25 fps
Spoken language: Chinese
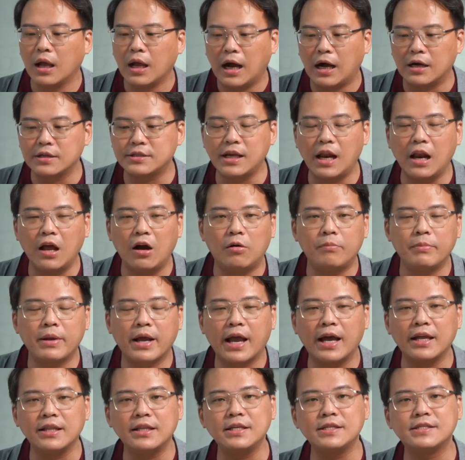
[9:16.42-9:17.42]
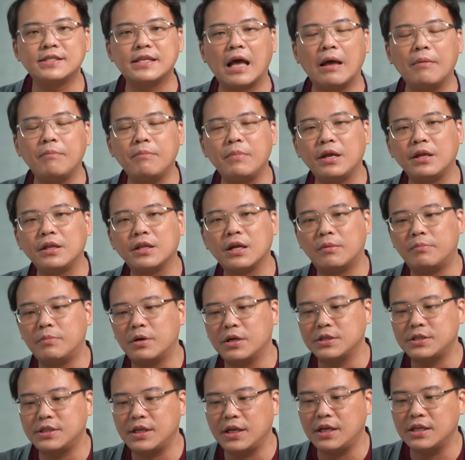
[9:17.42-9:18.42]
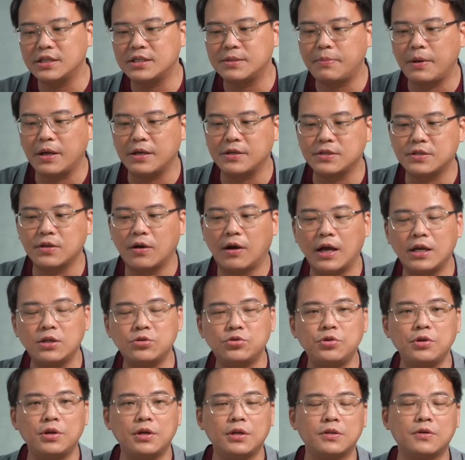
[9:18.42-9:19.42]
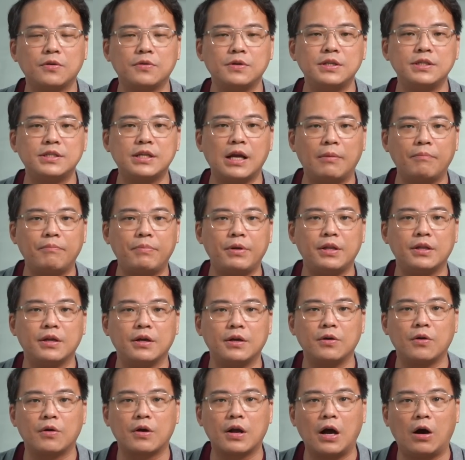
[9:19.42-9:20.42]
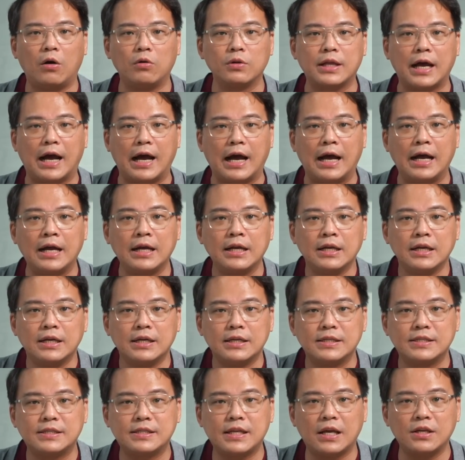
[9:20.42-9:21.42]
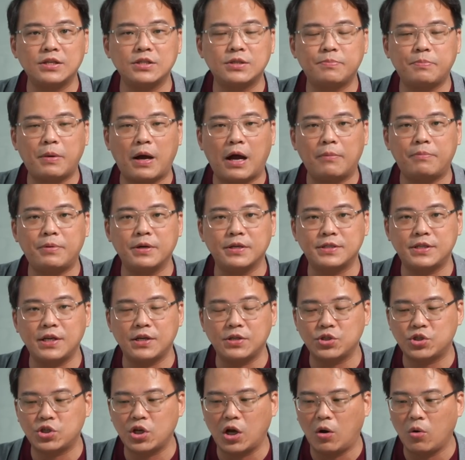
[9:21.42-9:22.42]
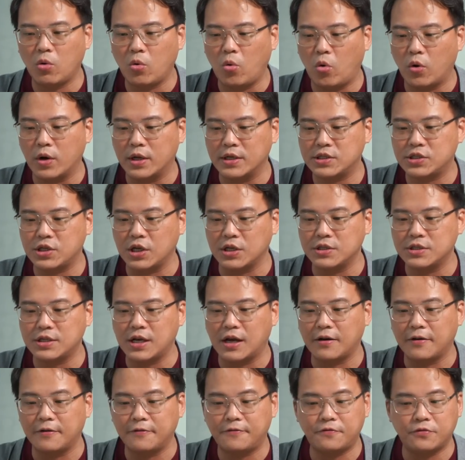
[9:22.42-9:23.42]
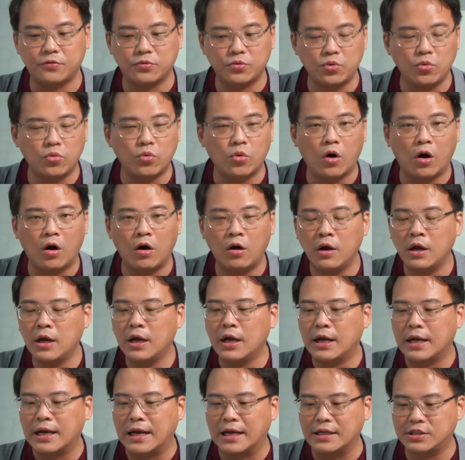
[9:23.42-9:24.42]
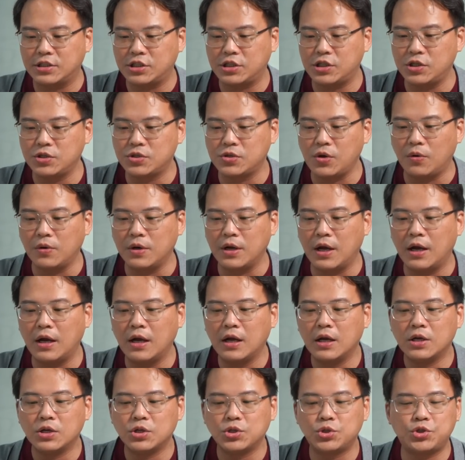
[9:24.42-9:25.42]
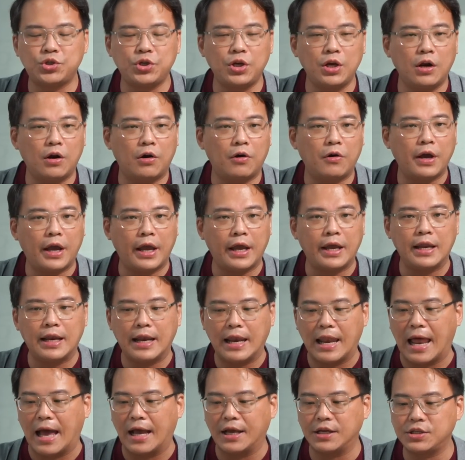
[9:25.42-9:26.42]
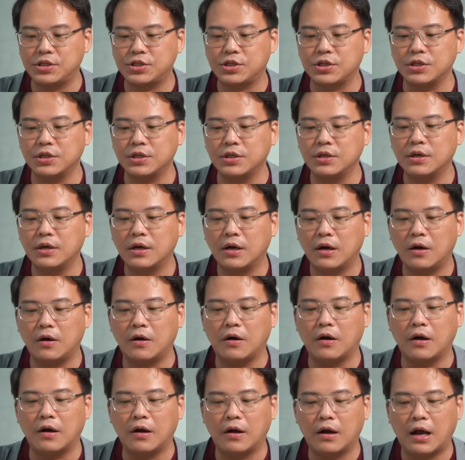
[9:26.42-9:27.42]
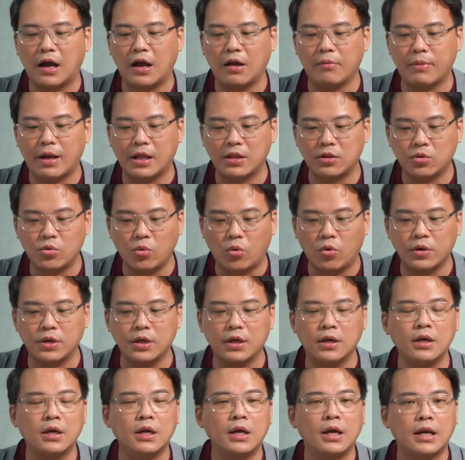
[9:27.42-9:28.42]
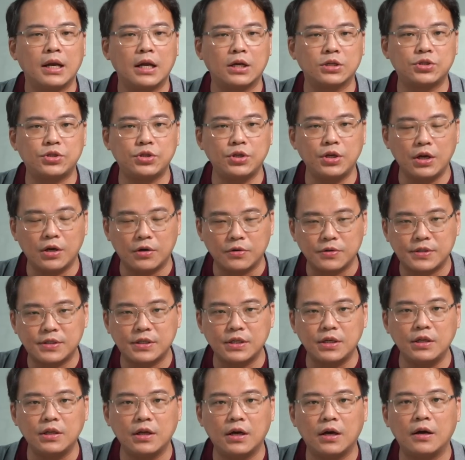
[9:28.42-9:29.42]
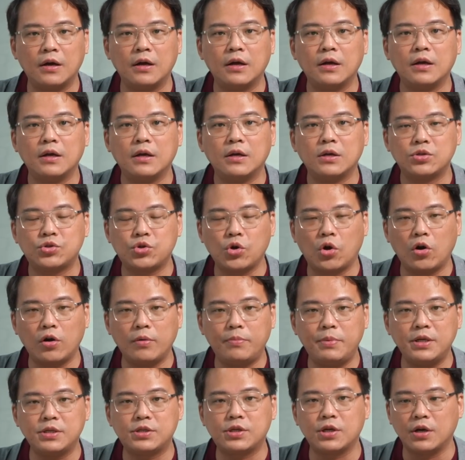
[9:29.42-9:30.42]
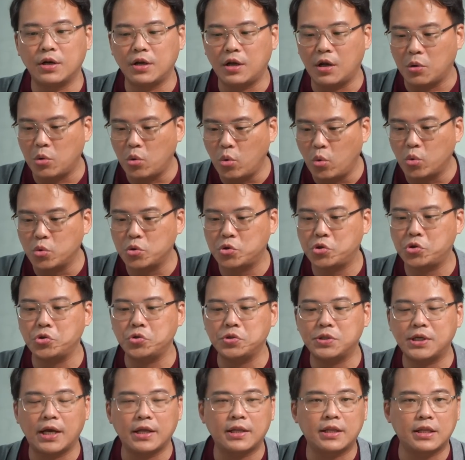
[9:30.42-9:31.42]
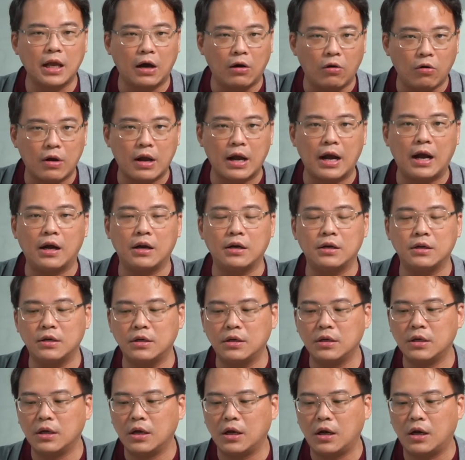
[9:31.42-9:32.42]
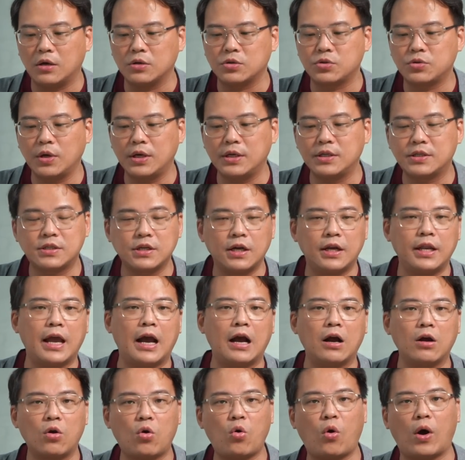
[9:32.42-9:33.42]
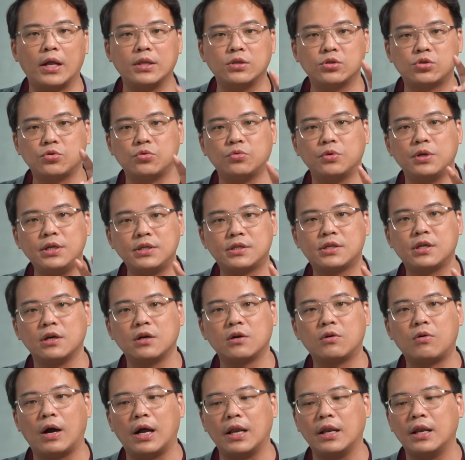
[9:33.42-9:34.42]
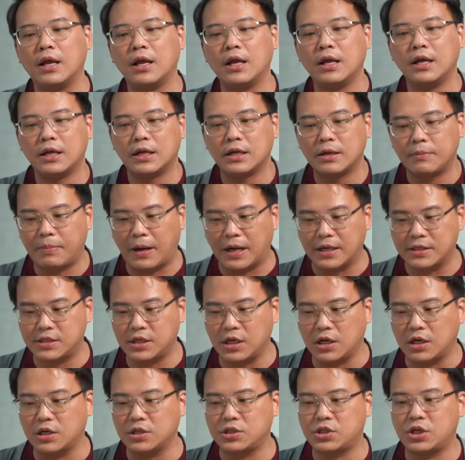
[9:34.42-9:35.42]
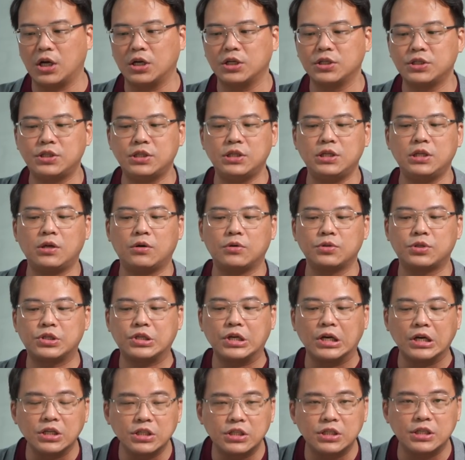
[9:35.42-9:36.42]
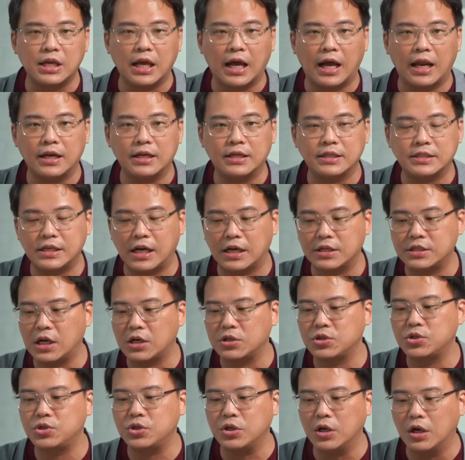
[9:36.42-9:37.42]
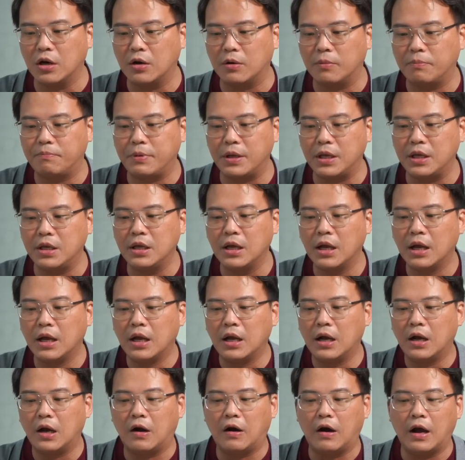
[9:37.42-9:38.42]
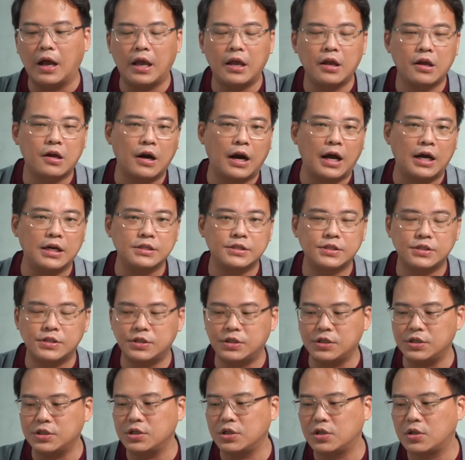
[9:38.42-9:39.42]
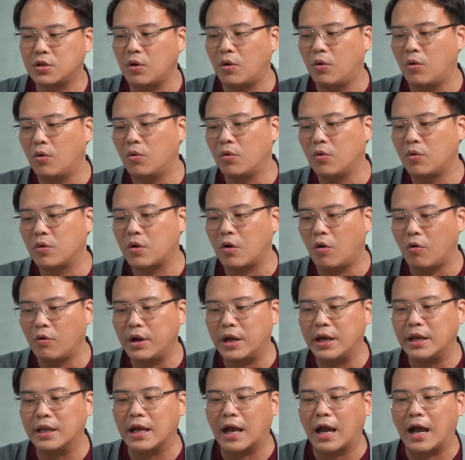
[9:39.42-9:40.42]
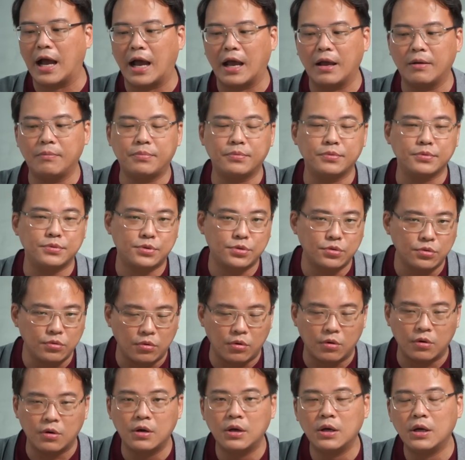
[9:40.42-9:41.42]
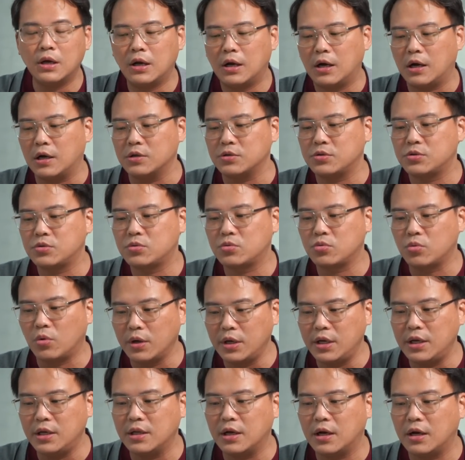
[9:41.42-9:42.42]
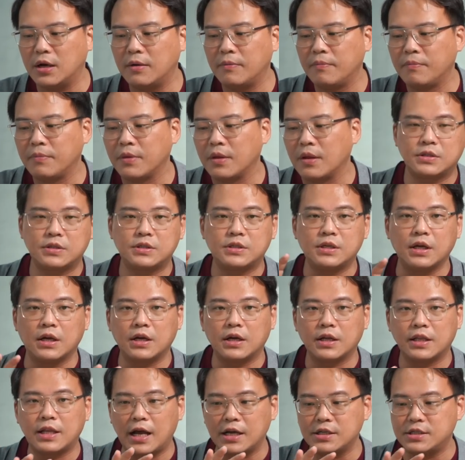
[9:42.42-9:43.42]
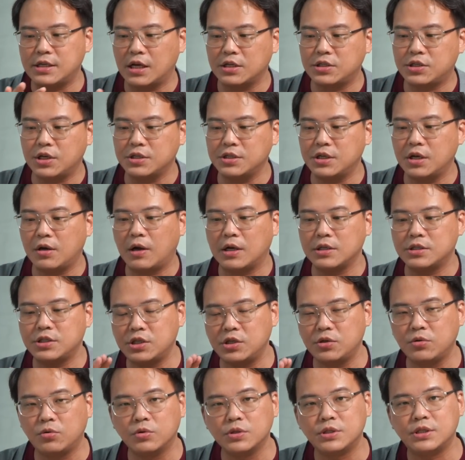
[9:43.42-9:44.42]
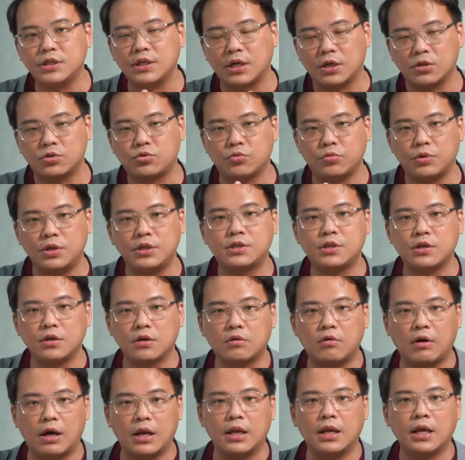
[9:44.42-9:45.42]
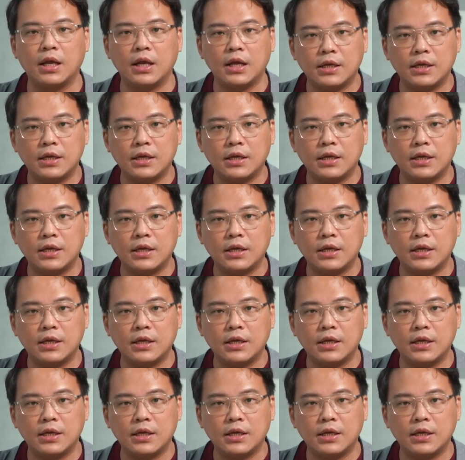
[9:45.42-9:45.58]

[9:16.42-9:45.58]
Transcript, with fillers: 好，再来我们看第三名的 Mercedes-Benz 啊，和去年同期相比呢，有高达三十八 percent 超过的成长的幅度哦。那其中呢，GLA 来车啊还蛮多的，那 GLC 呢，最后一批车也陆续在到港了哦。所以这两款主力车款把整个成绩都撑起来了，加上 GLB 哦，A-Class 其实都供应的还不错哦。所以呢，整个泰赛成交呢，几乎几个主力车款。